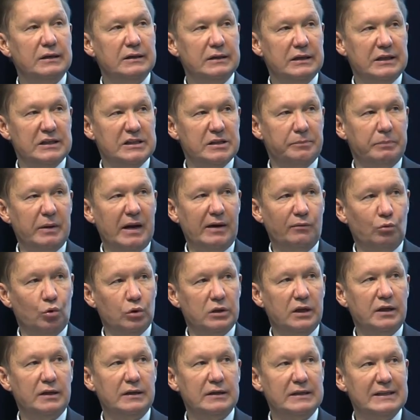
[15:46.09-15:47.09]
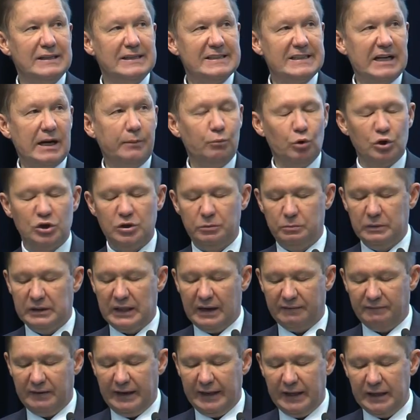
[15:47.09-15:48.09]
газопроводы с рабочим
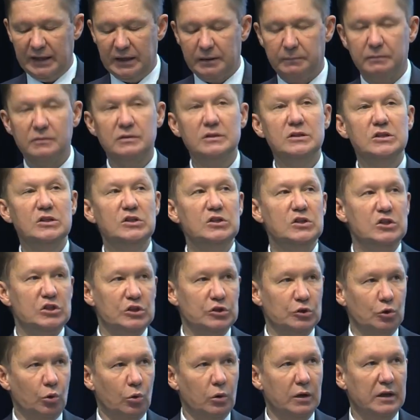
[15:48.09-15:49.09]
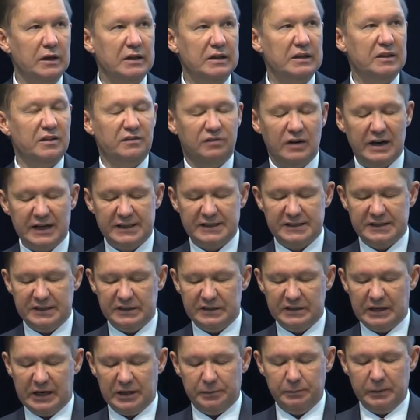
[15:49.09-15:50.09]
давлением
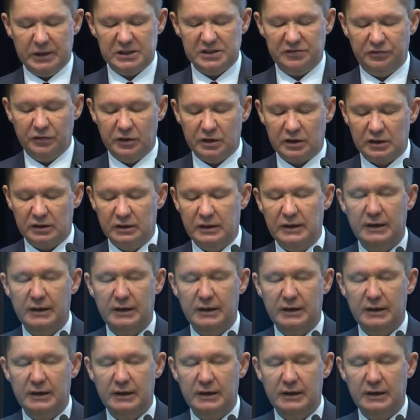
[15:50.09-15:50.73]
120 атмосфер.